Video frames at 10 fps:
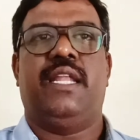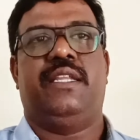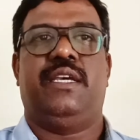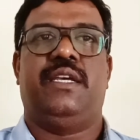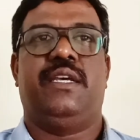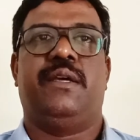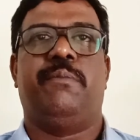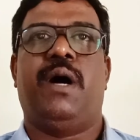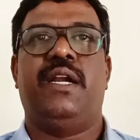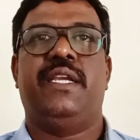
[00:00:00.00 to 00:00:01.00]
அந்த
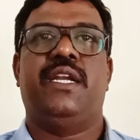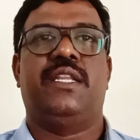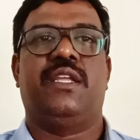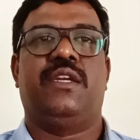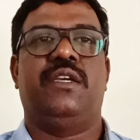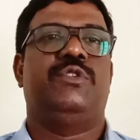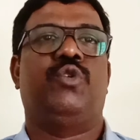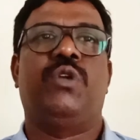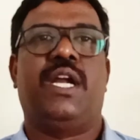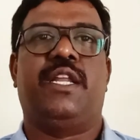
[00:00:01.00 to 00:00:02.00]
பாடியை எடுத்துட்டு
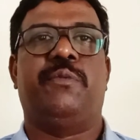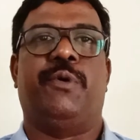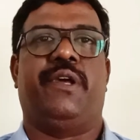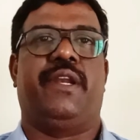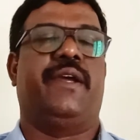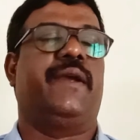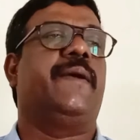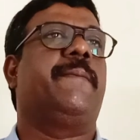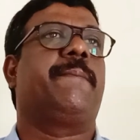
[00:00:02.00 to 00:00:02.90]
சுடுகாட்டுக்கு போயிடுறாங்க